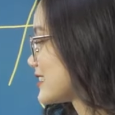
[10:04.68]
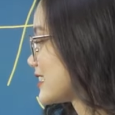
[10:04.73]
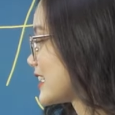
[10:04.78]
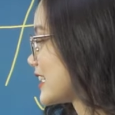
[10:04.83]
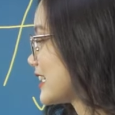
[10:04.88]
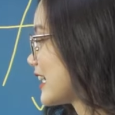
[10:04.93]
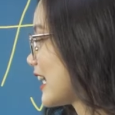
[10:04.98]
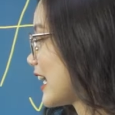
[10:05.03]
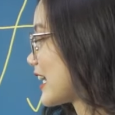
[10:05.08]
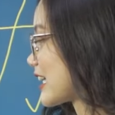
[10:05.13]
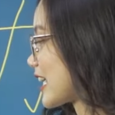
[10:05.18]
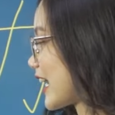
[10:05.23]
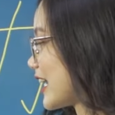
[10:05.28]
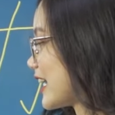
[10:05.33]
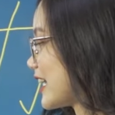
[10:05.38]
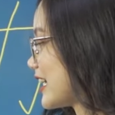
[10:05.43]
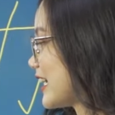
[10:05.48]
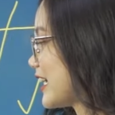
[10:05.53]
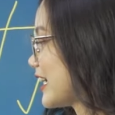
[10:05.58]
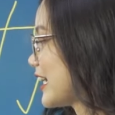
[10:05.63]
chính là
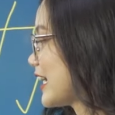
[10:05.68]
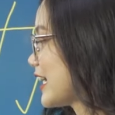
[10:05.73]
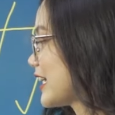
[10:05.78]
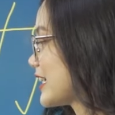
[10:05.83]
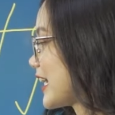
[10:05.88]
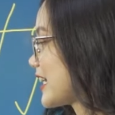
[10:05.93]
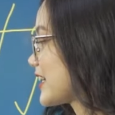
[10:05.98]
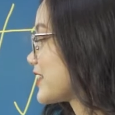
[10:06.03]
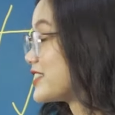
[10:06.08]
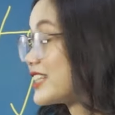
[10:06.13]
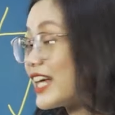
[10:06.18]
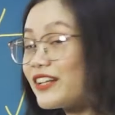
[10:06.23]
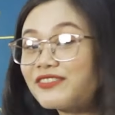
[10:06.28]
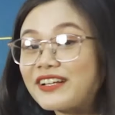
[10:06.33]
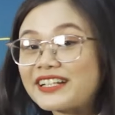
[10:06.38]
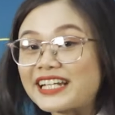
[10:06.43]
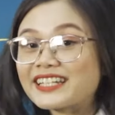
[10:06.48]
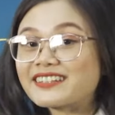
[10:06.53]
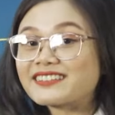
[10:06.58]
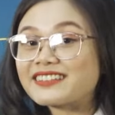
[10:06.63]
cái nét thứ nhất
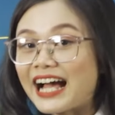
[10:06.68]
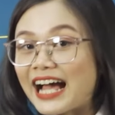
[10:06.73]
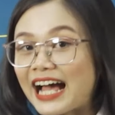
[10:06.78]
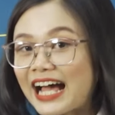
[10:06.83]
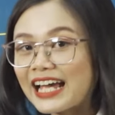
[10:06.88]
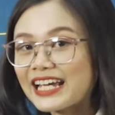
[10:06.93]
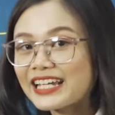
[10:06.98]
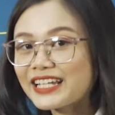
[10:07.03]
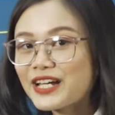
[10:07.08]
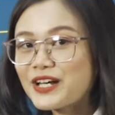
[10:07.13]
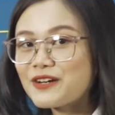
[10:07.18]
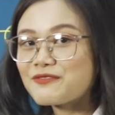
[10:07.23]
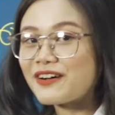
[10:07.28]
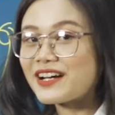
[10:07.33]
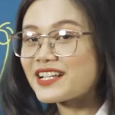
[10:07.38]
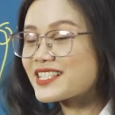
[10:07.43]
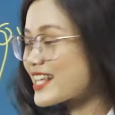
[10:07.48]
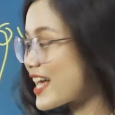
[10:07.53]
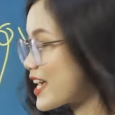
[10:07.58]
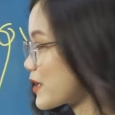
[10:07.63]
và nét thứ hai
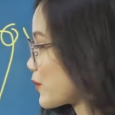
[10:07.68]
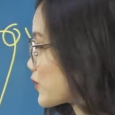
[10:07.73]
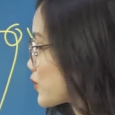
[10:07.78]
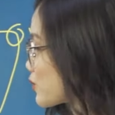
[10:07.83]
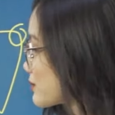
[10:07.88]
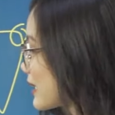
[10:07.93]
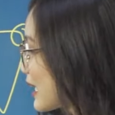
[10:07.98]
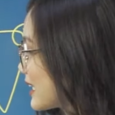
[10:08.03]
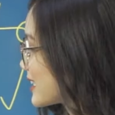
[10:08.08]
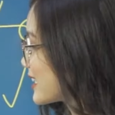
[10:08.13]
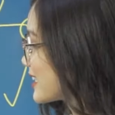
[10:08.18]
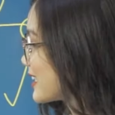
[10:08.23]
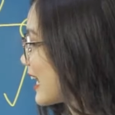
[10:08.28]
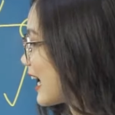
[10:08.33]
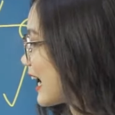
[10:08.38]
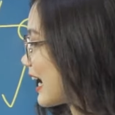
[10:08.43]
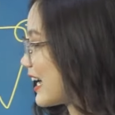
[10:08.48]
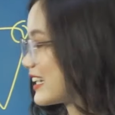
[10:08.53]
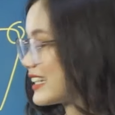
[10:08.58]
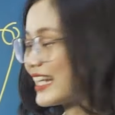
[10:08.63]
và dây của chúng ta chính
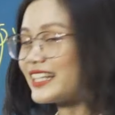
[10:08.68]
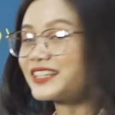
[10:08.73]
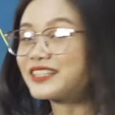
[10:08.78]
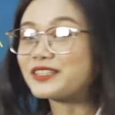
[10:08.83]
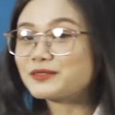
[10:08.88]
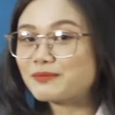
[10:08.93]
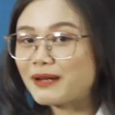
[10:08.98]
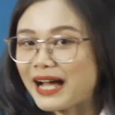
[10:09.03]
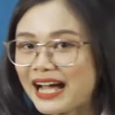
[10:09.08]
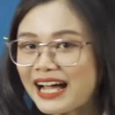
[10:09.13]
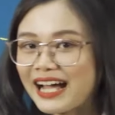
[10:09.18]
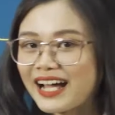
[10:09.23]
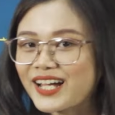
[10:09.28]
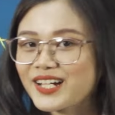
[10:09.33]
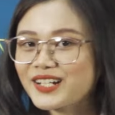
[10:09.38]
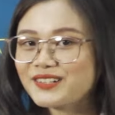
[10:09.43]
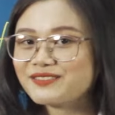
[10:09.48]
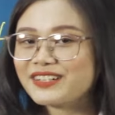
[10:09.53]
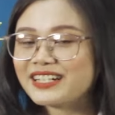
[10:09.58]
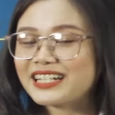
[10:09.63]
là nét thứ ba
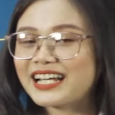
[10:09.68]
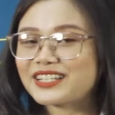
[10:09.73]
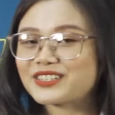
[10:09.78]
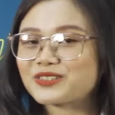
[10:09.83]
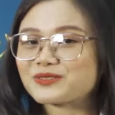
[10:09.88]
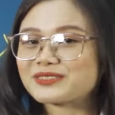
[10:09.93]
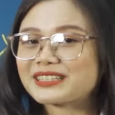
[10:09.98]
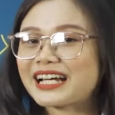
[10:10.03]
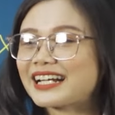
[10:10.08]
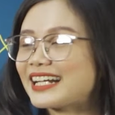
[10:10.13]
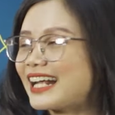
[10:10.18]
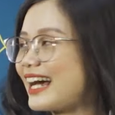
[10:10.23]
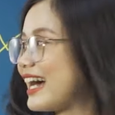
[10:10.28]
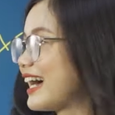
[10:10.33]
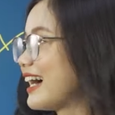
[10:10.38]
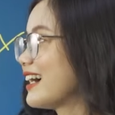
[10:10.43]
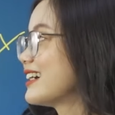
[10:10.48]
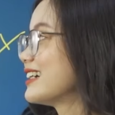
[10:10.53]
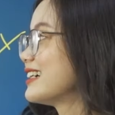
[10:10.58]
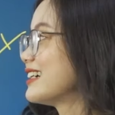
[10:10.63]
vậy là chúng ta
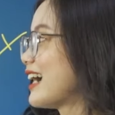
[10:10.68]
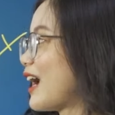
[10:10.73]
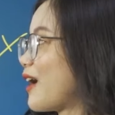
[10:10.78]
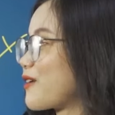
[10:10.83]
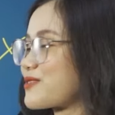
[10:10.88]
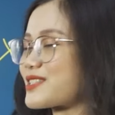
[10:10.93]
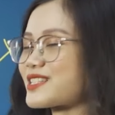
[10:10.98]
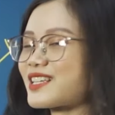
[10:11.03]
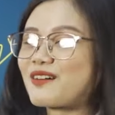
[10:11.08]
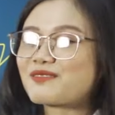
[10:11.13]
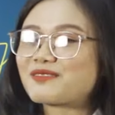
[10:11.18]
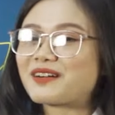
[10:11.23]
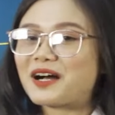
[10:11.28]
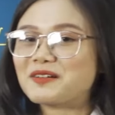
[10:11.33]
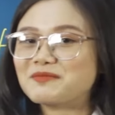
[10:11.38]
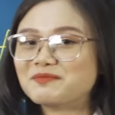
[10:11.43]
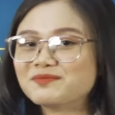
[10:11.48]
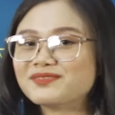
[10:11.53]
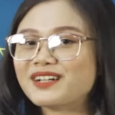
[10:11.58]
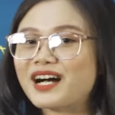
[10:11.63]
đã học xong
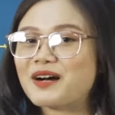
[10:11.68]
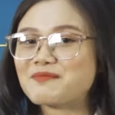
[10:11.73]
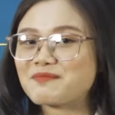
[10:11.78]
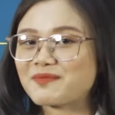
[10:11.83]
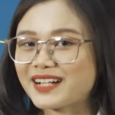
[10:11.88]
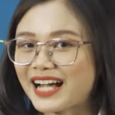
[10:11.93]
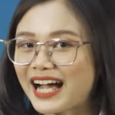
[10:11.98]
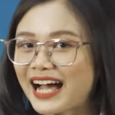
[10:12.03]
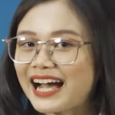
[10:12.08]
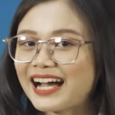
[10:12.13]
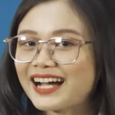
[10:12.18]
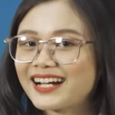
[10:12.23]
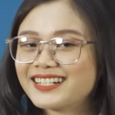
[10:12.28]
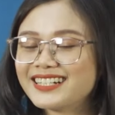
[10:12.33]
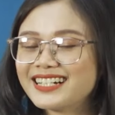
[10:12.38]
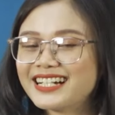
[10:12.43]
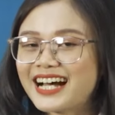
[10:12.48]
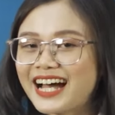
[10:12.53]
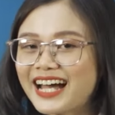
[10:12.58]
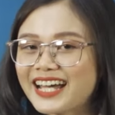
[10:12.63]
âm âm khạ
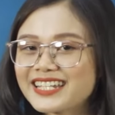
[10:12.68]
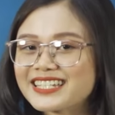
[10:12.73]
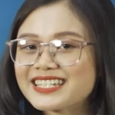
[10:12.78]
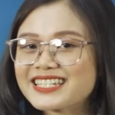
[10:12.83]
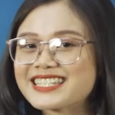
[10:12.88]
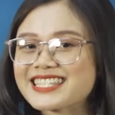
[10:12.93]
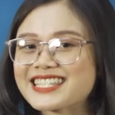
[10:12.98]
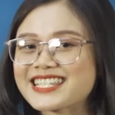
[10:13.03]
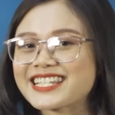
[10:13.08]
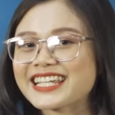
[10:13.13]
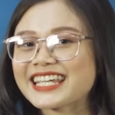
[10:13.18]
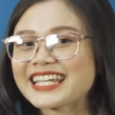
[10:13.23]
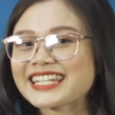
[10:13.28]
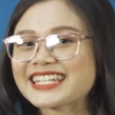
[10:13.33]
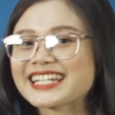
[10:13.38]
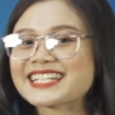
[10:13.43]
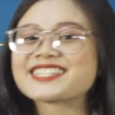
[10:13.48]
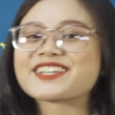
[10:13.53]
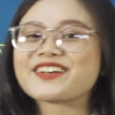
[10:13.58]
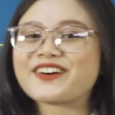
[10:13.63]
hay tsugi
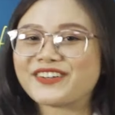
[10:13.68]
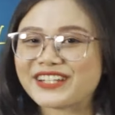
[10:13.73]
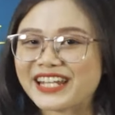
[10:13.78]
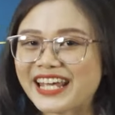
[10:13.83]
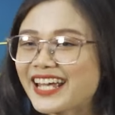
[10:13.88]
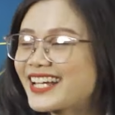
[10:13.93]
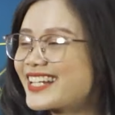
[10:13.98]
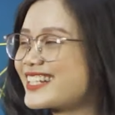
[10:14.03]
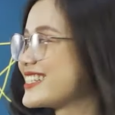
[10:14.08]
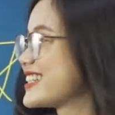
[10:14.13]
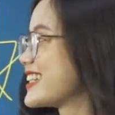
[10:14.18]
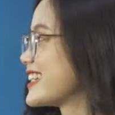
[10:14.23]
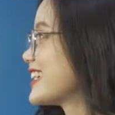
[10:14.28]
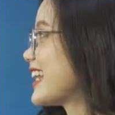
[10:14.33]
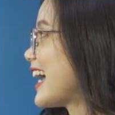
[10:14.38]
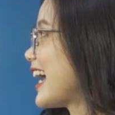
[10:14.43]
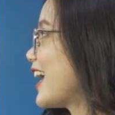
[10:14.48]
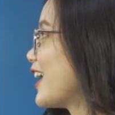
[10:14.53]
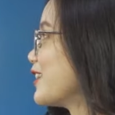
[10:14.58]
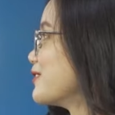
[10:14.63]
desu ne chính
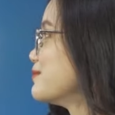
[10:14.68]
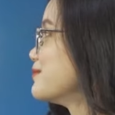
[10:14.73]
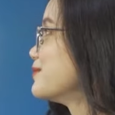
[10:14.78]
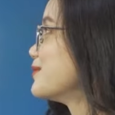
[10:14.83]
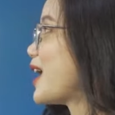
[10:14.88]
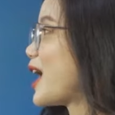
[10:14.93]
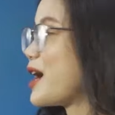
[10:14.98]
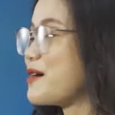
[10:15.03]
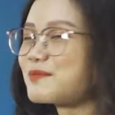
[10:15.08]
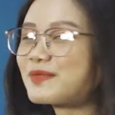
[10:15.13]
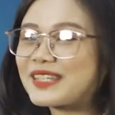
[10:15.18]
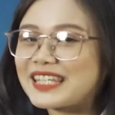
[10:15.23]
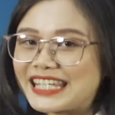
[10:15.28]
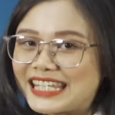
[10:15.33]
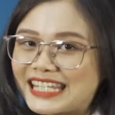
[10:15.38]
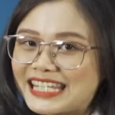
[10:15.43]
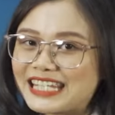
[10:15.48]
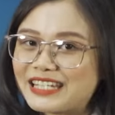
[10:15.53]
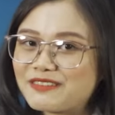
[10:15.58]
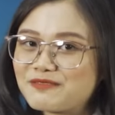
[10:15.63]
là âm âm
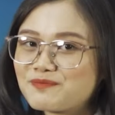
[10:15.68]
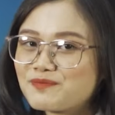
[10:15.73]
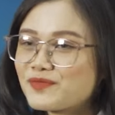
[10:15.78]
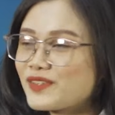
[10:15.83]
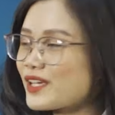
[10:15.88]
ki